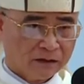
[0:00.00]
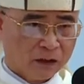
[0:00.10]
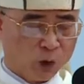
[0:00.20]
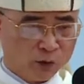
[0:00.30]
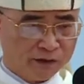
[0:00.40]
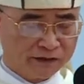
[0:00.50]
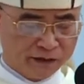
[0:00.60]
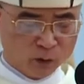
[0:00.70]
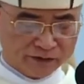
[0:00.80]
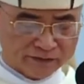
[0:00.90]
Hồi ký
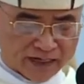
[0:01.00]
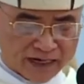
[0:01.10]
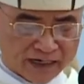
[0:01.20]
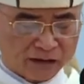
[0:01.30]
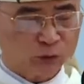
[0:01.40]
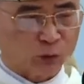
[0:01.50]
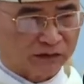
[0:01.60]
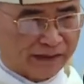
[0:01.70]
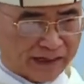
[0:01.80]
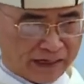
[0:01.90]
nguyện xá thuật
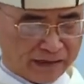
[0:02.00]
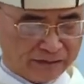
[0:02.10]
lại rằng